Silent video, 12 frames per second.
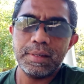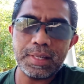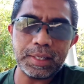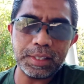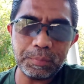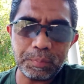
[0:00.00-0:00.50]

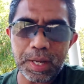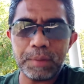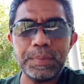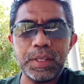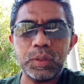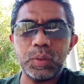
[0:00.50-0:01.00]
daging
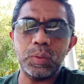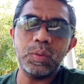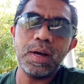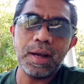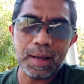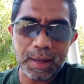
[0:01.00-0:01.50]
babi itu
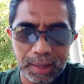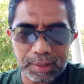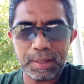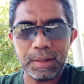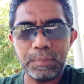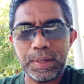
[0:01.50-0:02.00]

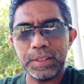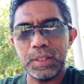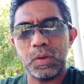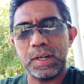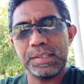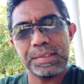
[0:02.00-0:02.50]
halal
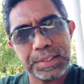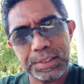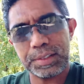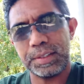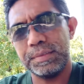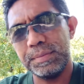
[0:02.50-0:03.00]
bagi orang
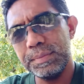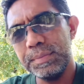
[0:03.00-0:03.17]
Kristen.